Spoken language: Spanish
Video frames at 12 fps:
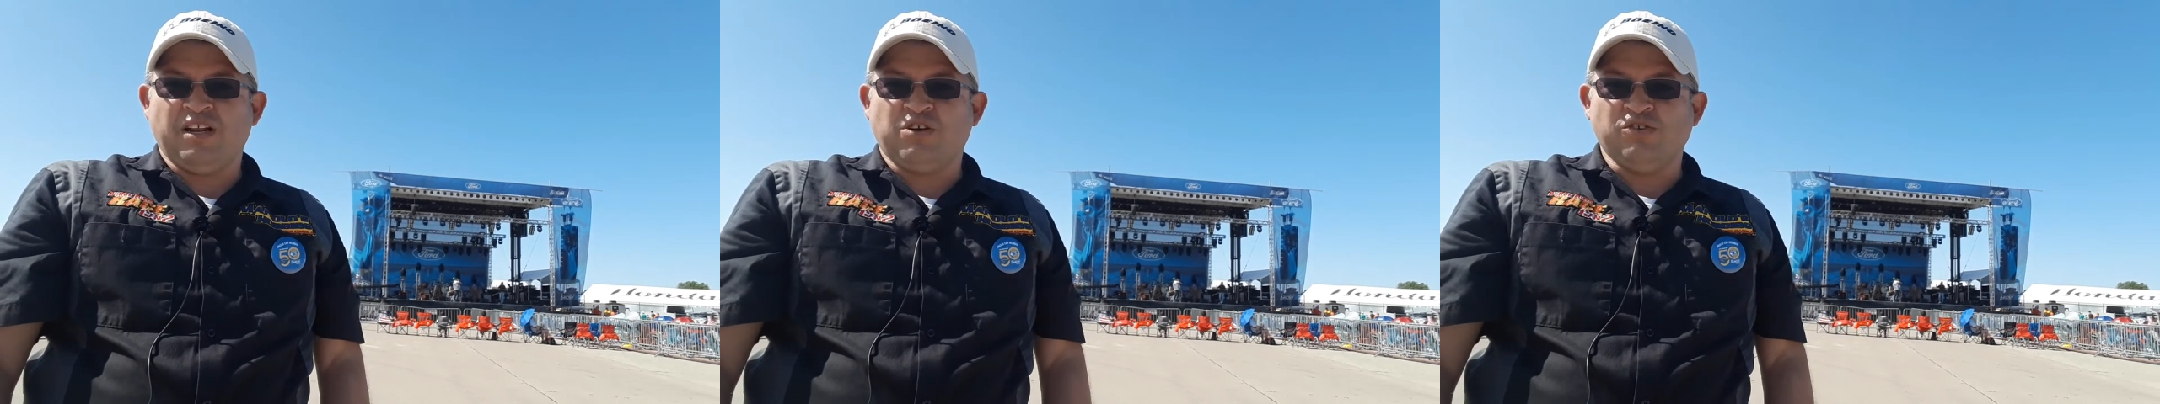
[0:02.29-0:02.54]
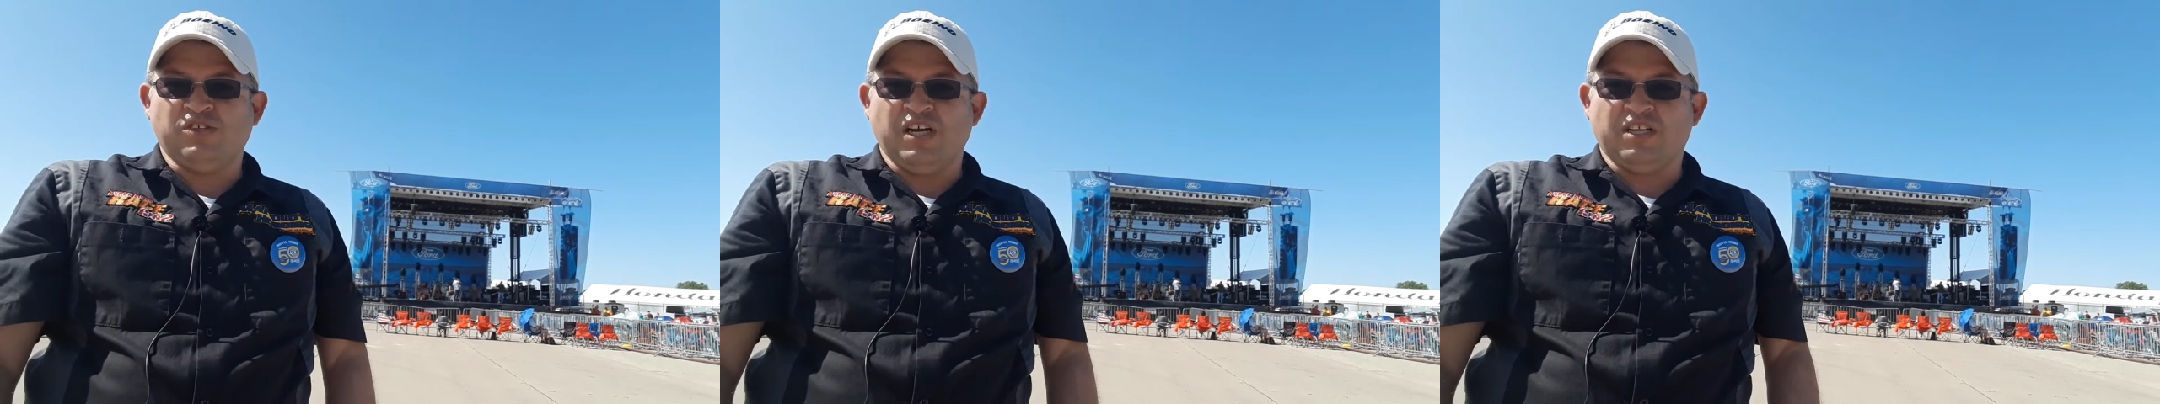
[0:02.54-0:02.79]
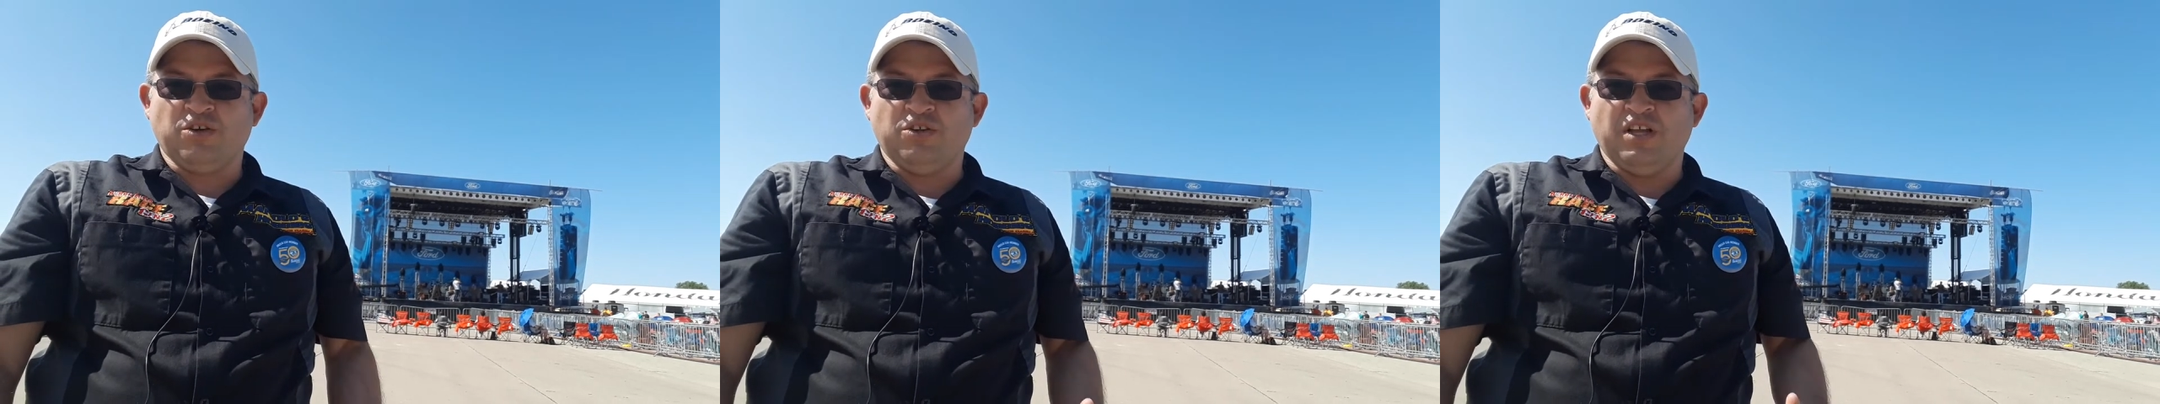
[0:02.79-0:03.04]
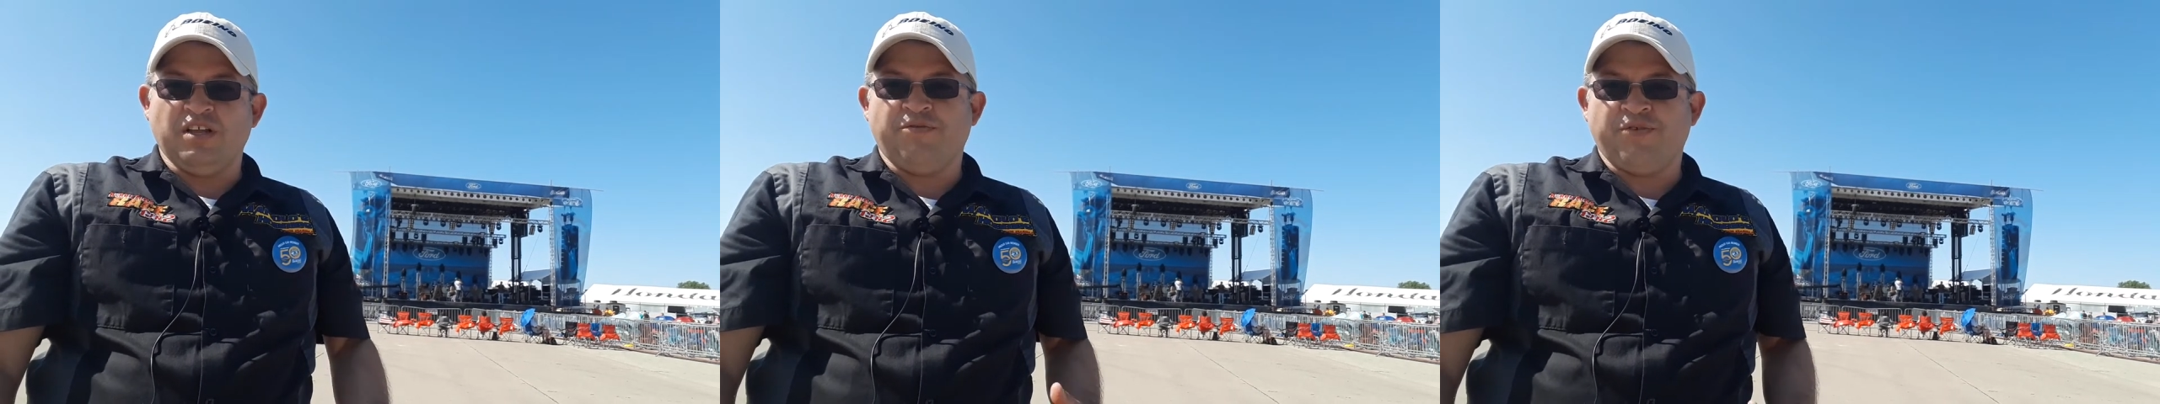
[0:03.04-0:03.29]
el concierto
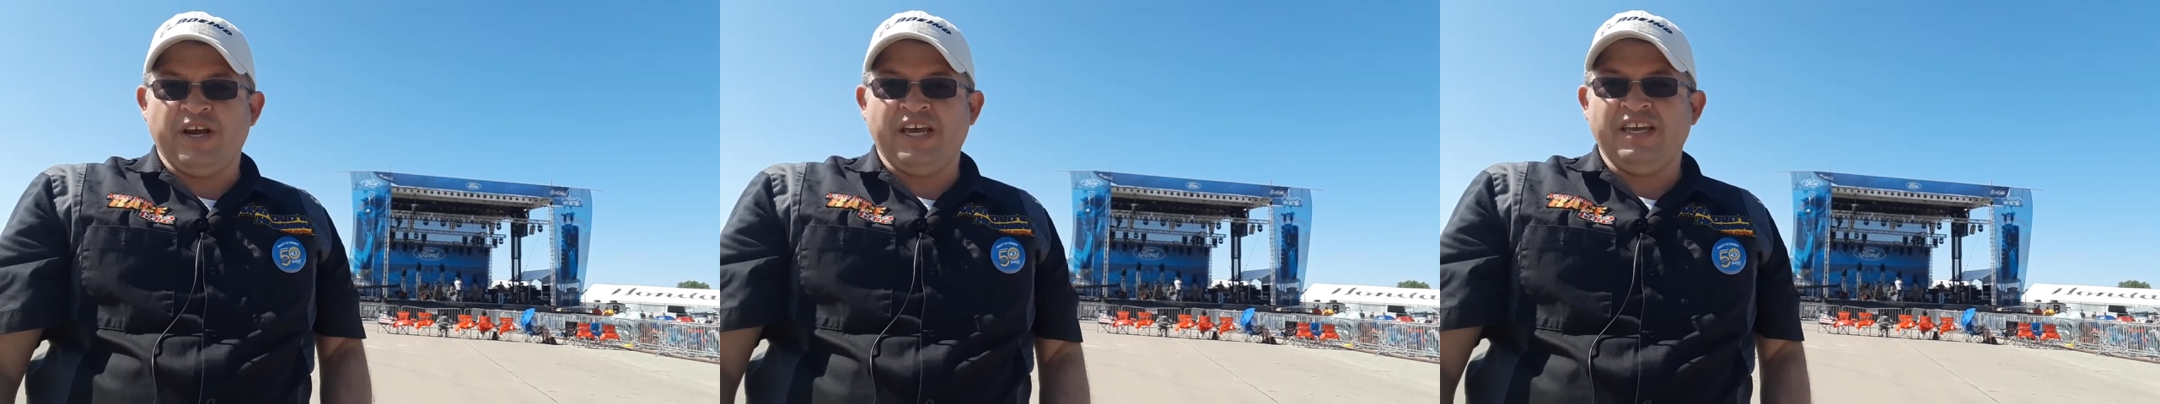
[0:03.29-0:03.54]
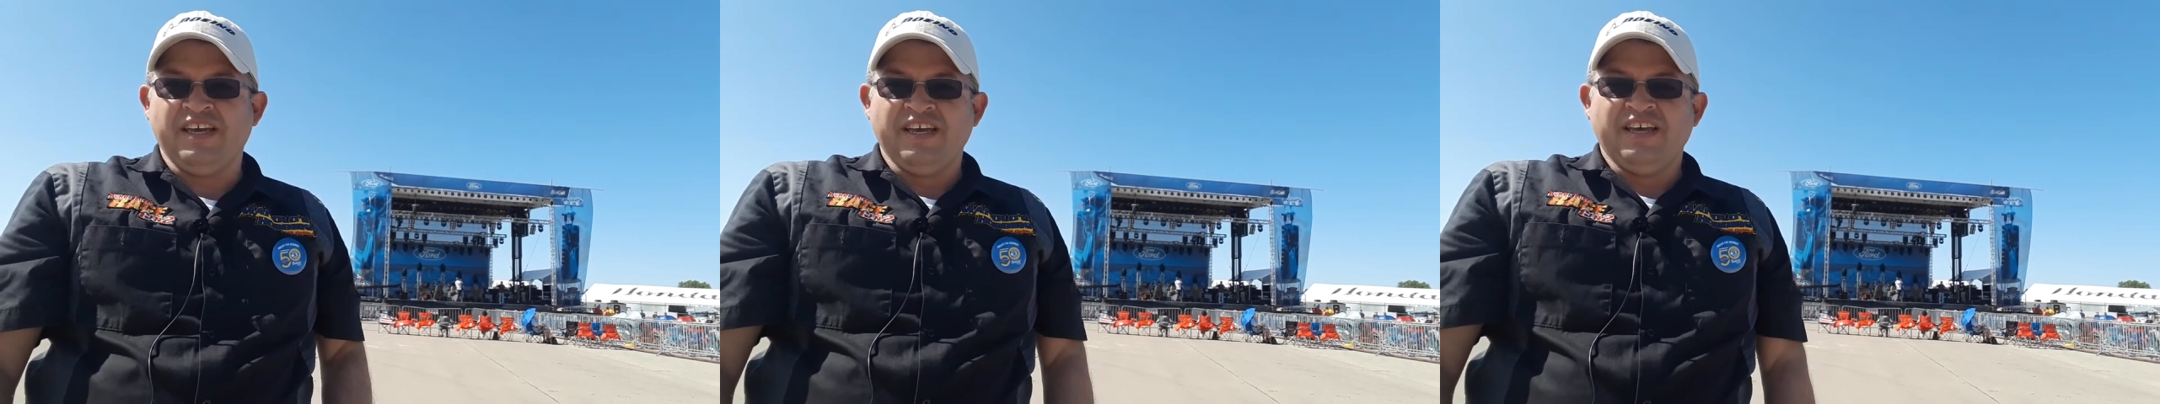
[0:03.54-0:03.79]
de The Fray.